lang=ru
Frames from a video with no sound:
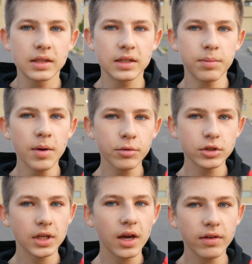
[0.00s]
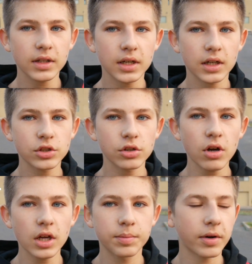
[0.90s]
Тебе просто говорят,
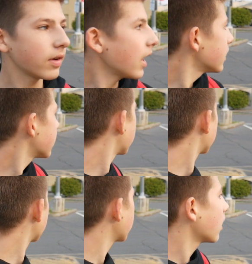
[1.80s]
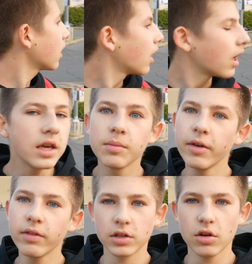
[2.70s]
хорошо, отправляйте и
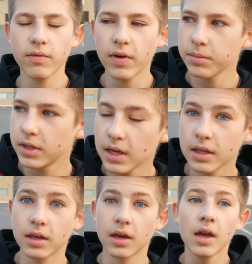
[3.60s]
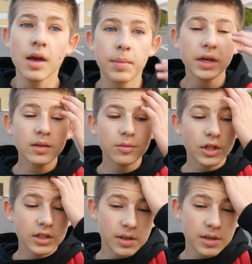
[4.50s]
мы вернем вам деньги. Поэтому у нас